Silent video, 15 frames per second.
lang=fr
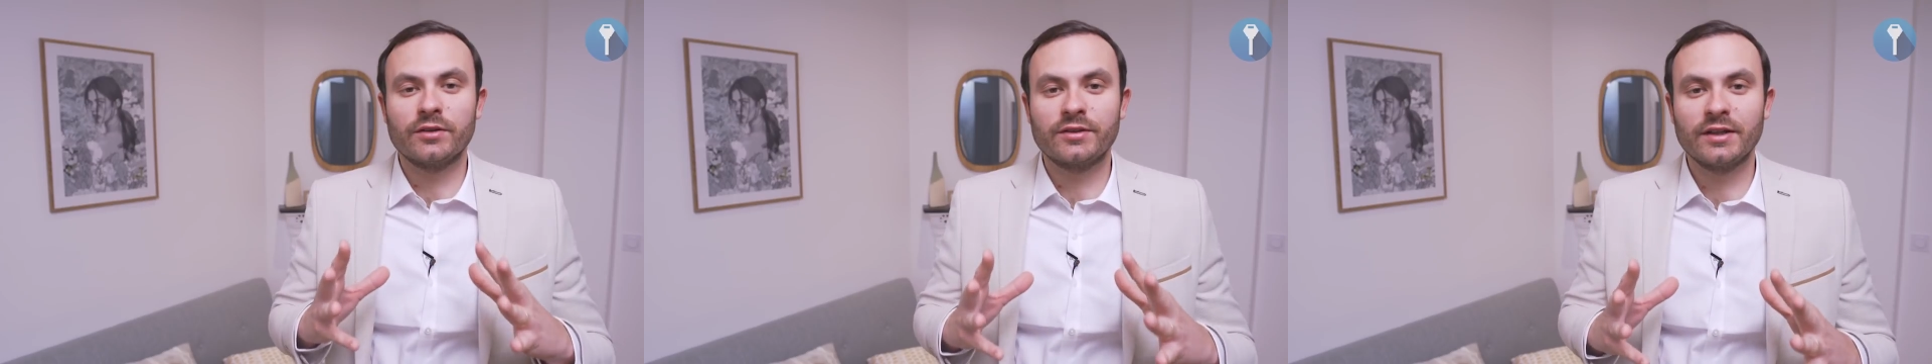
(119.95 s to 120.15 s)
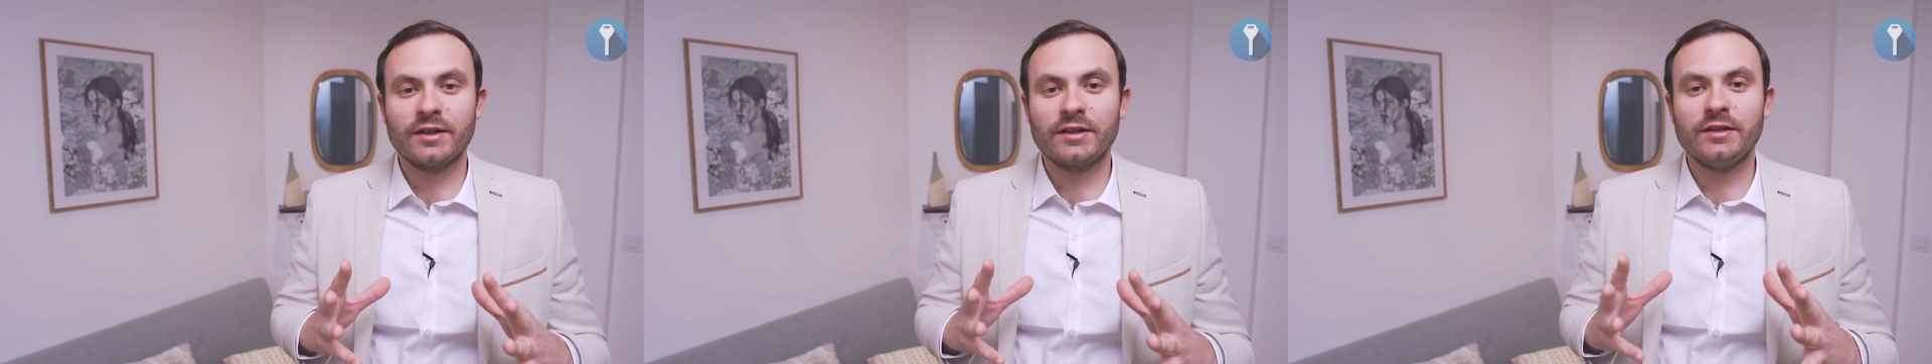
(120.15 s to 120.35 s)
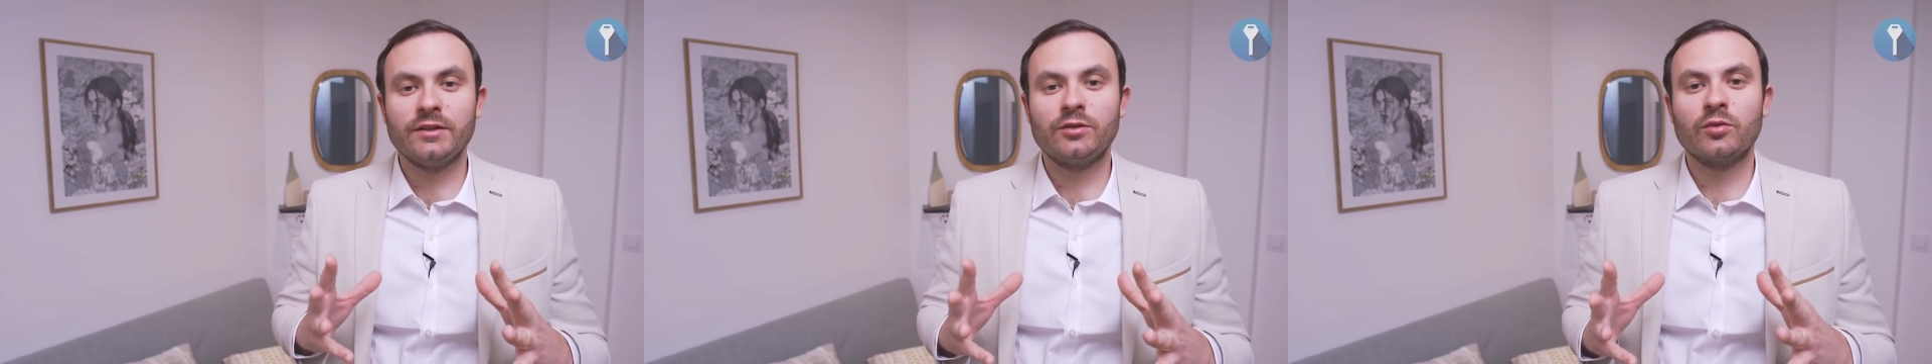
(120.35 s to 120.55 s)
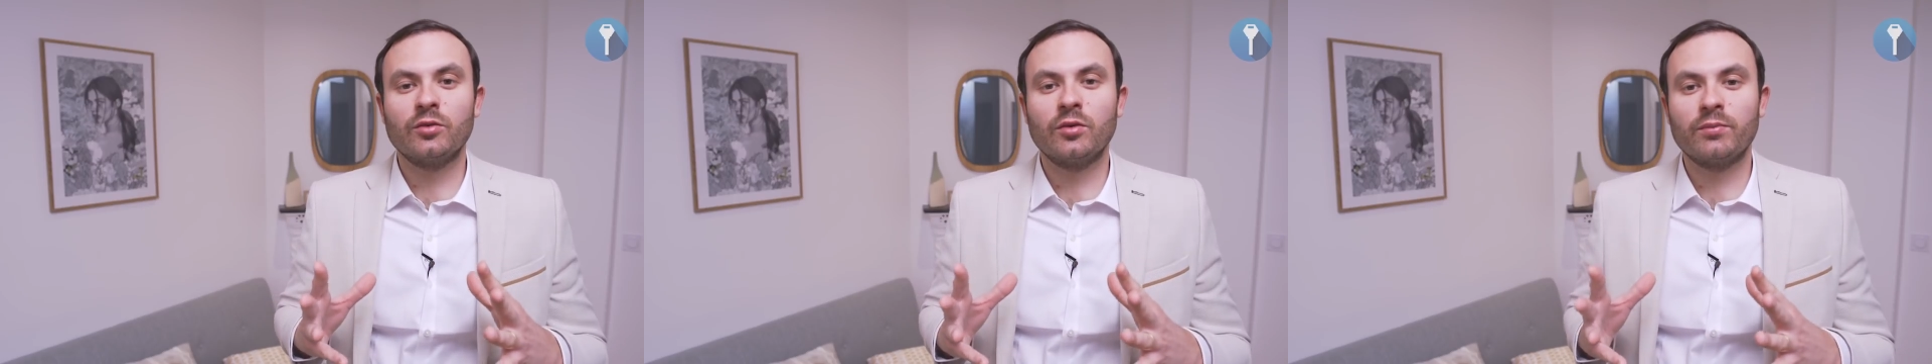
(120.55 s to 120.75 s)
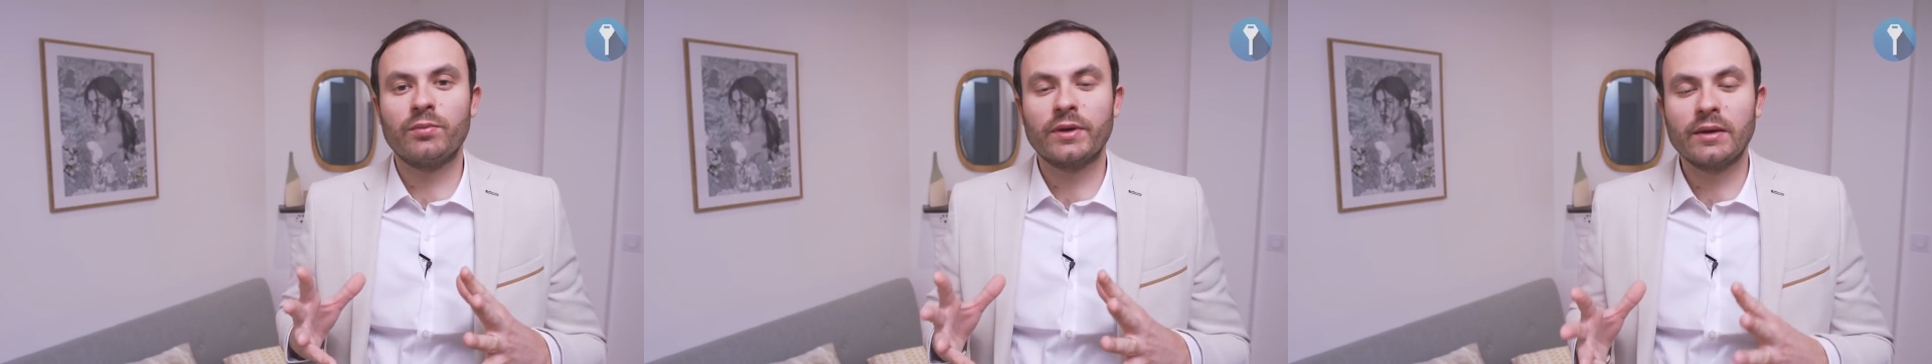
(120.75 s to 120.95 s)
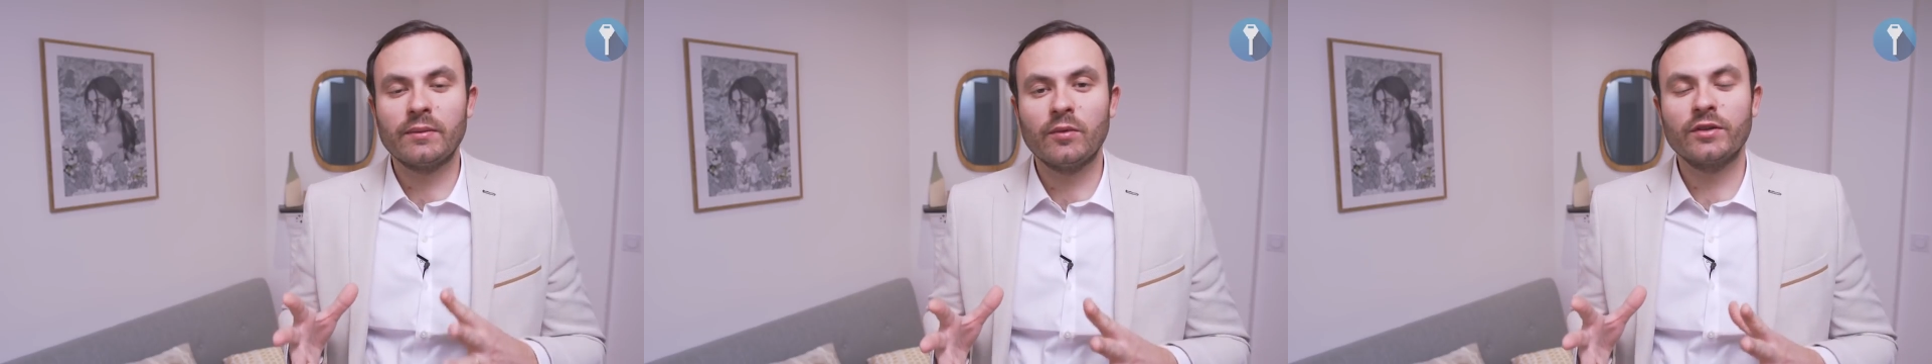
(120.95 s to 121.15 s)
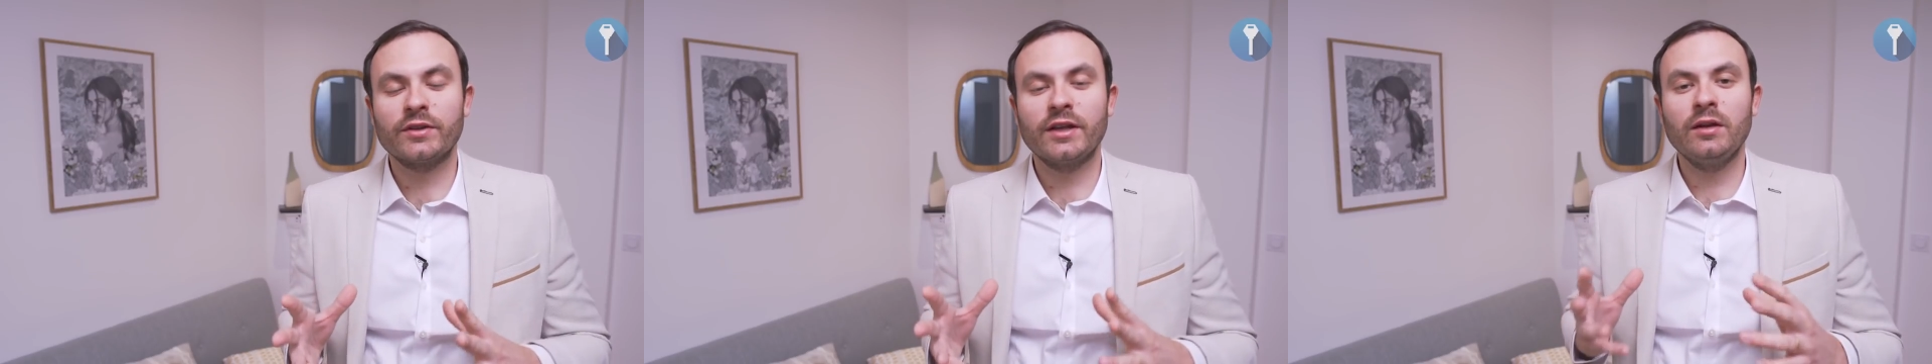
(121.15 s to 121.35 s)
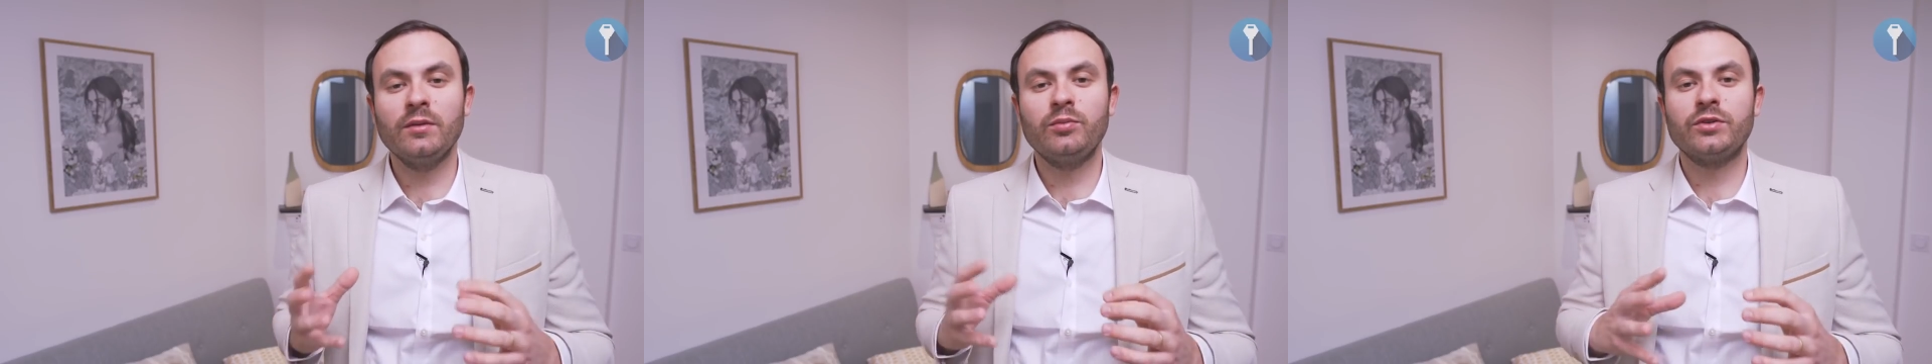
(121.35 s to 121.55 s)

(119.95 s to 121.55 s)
celles qui sont primordiales,